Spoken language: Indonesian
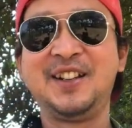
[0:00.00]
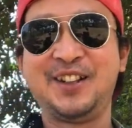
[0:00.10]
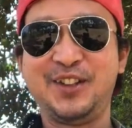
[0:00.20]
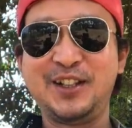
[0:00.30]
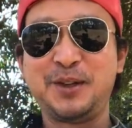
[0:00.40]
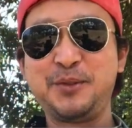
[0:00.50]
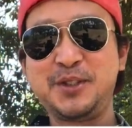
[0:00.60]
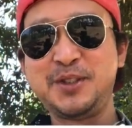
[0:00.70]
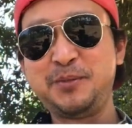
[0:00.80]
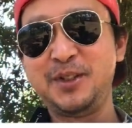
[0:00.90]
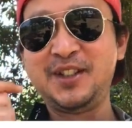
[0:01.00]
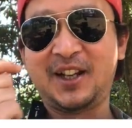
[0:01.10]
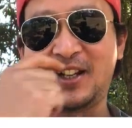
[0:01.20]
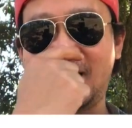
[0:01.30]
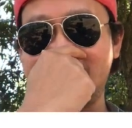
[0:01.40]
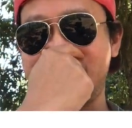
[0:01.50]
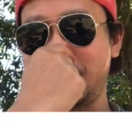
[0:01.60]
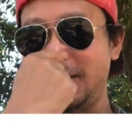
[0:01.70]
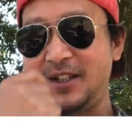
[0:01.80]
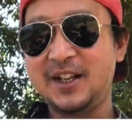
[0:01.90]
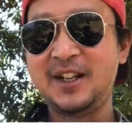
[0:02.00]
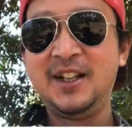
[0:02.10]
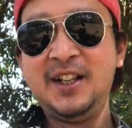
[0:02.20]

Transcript: kalau di kampus itu sebutnya rekayasa sosial